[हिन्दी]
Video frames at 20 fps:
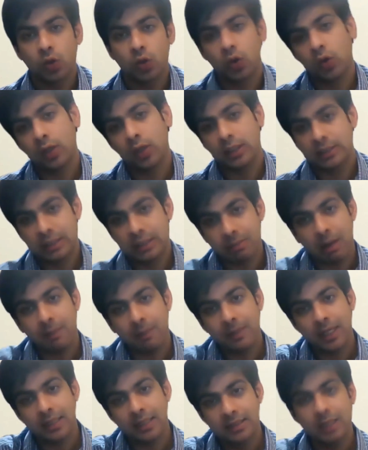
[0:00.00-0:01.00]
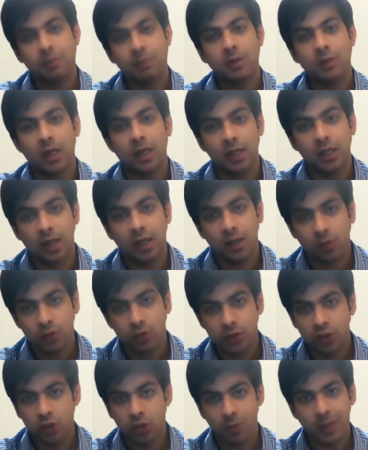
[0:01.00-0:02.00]
तो जब आपने एक्सेप्ट कर लिया
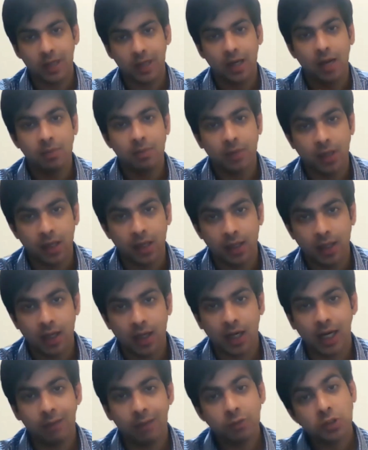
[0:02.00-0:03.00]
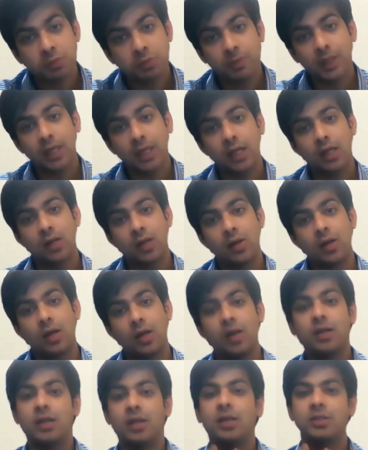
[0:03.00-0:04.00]
उन चीज़ों पे काम कर लिया अब उसमें
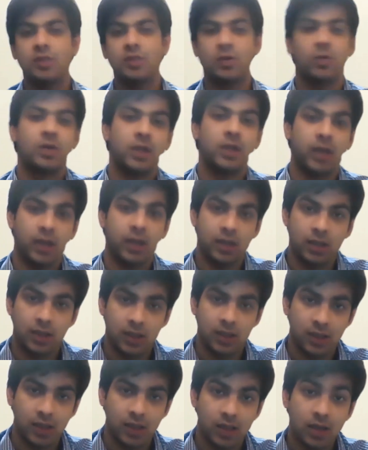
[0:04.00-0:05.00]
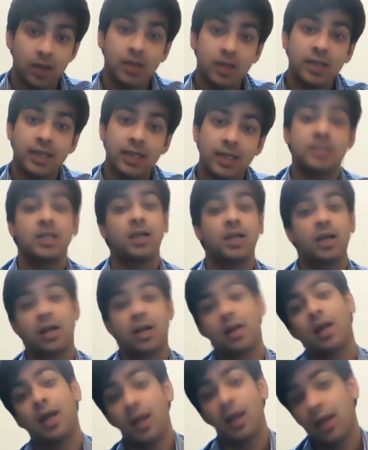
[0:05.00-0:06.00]
लर्निंग ज़रूरी आएगी लर्न कैसे
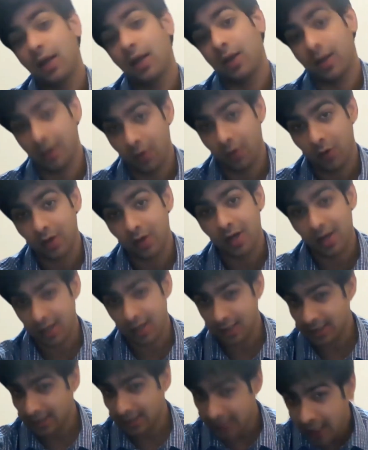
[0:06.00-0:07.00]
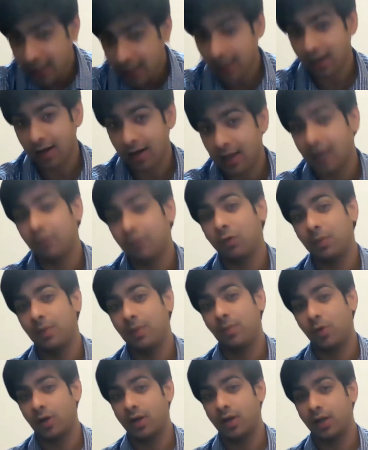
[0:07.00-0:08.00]
करना है और कहाँ से करना है वो भी
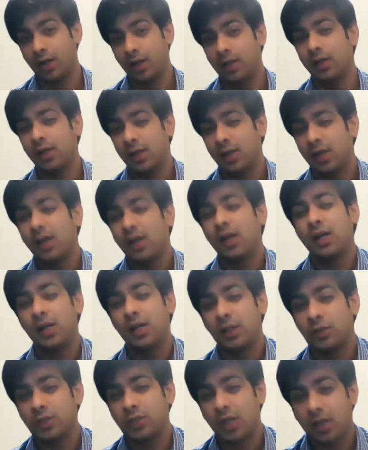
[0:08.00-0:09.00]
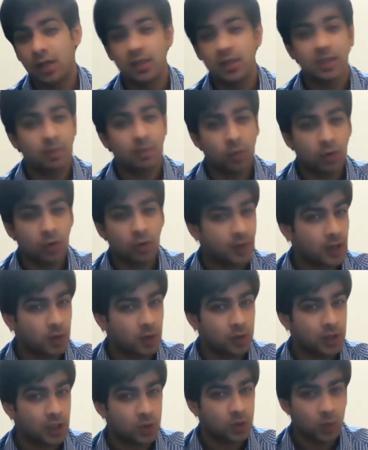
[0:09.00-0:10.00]
इम्पोर्टेंट है नहीं तो जनरली जब लोग
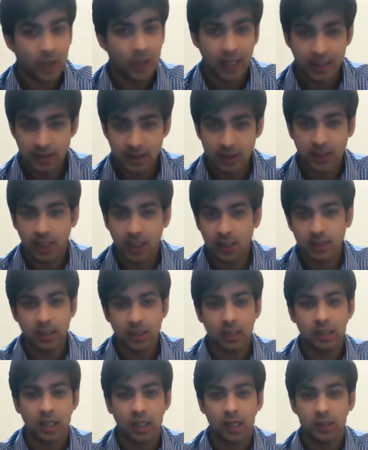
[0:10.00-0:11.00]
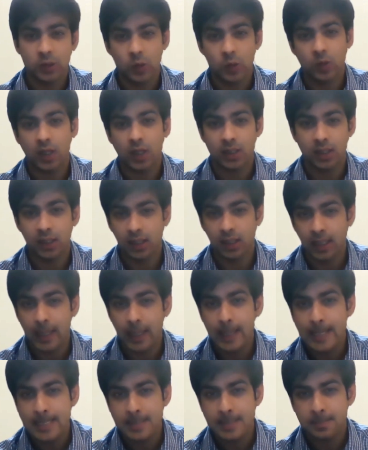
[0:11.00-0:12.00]
फेल होते हैं तो ऐसी जगह से लर्न करना शुरू कर देते
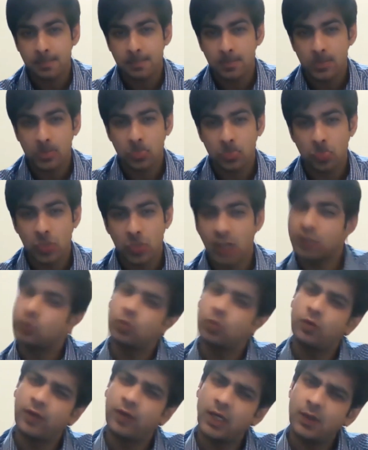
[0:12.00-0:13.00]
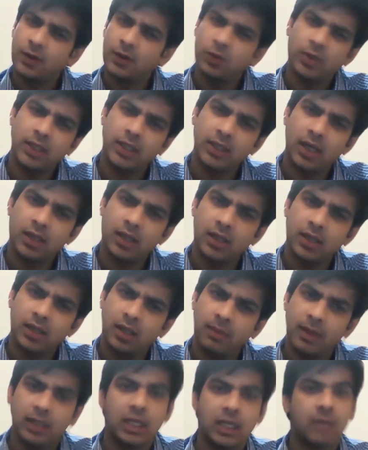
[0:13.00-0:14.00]
हैं तू फेल हुआ तूने क्या किया
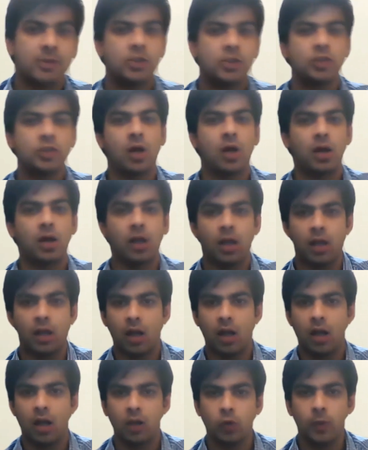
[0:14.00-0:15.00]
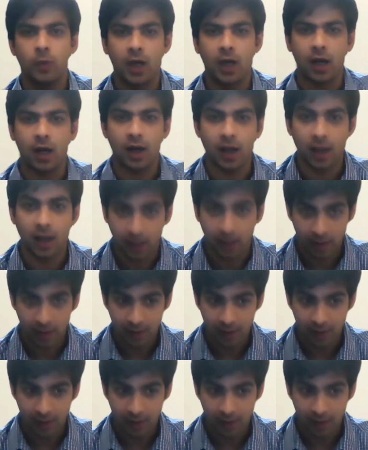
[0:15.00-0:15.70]
था मैंने ये बिजनेस कर लिया था तू भी कर ले